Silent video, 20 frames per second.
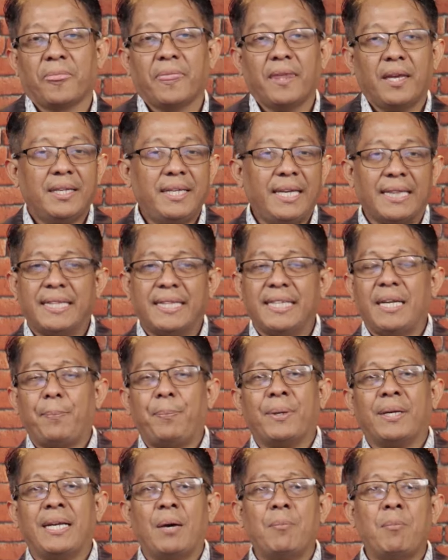Dia tidak
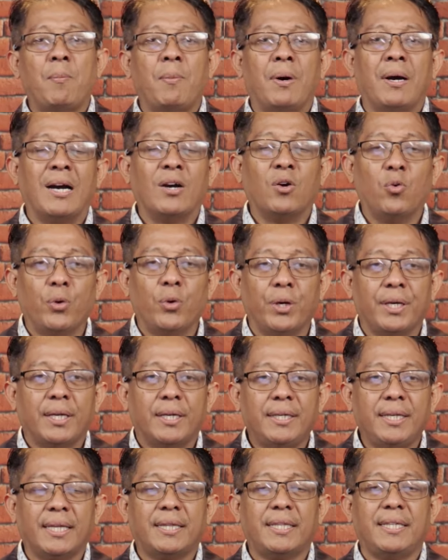pernah mau mengakui,
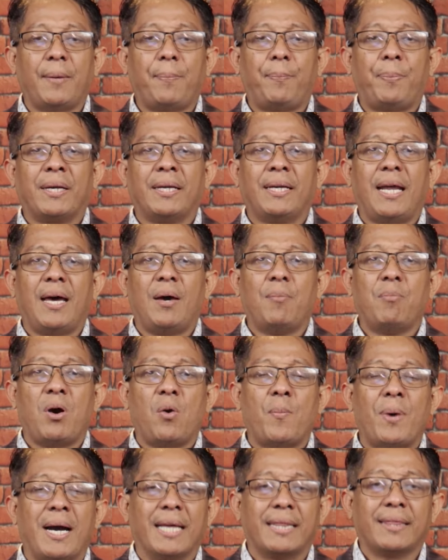dia tidak pernah mau
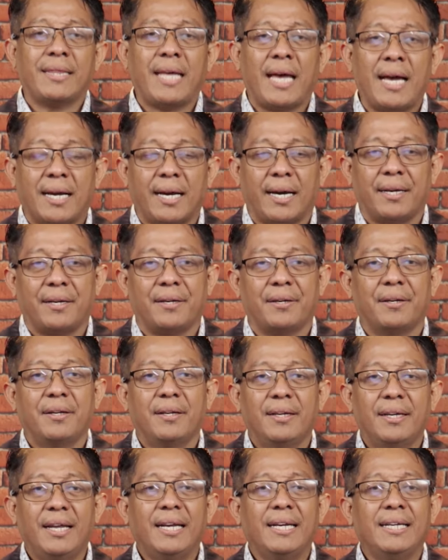mengatakan
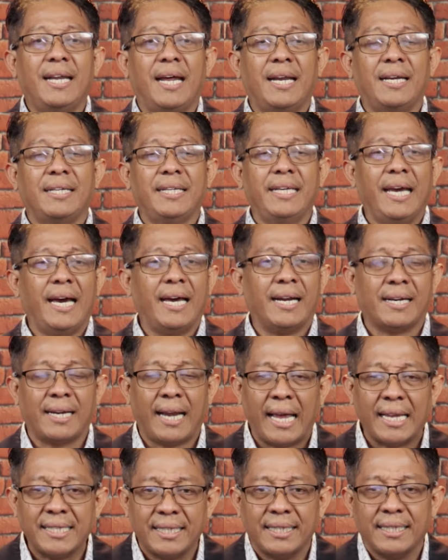dan dia
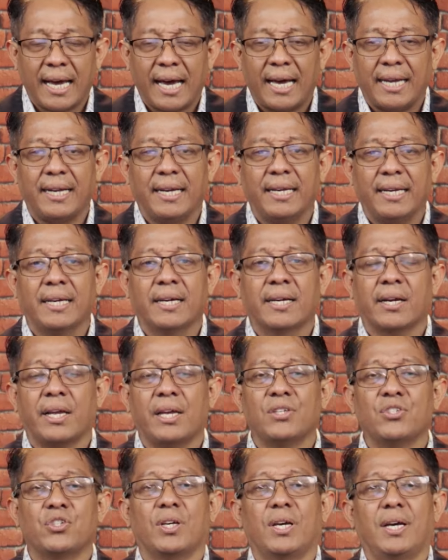rajin ada di
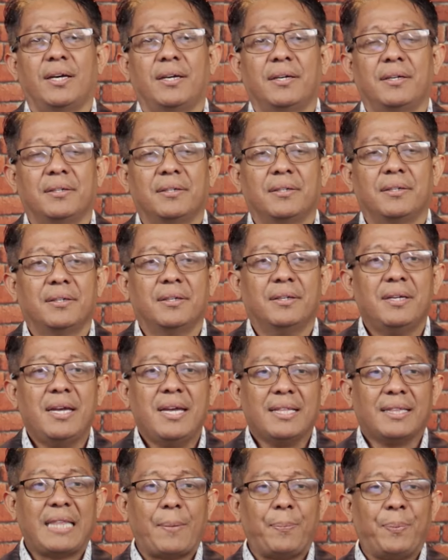gereja.
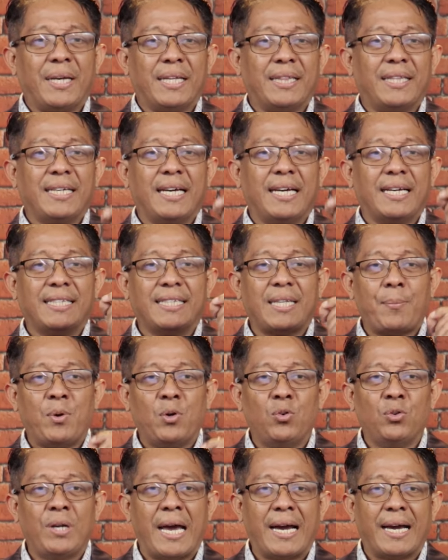Tapi ketika kita
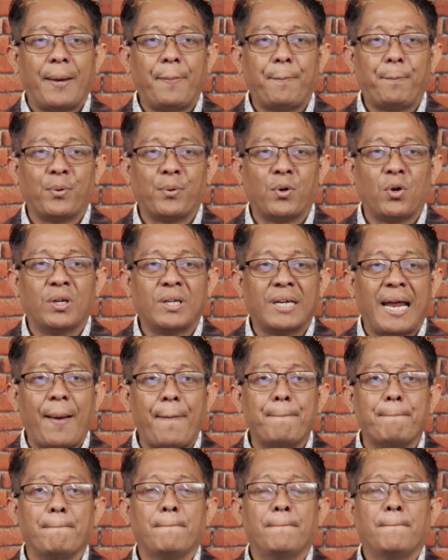menggunakan
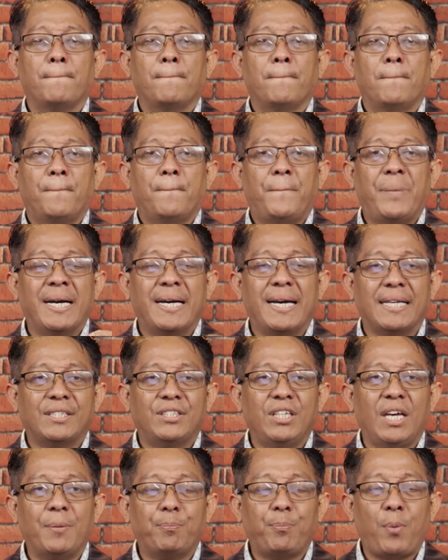program
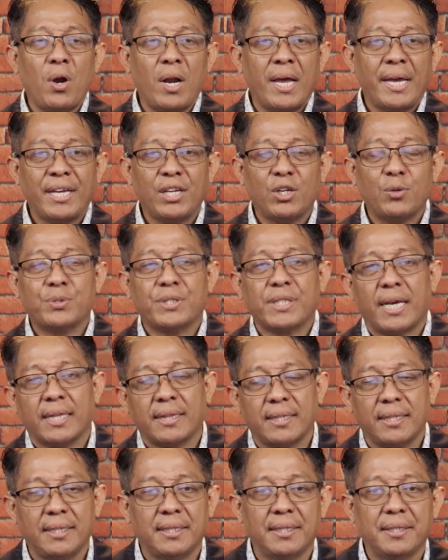pengkajian pola hidup sehat
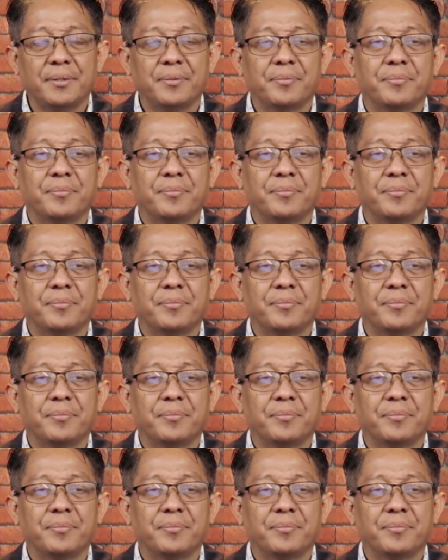ini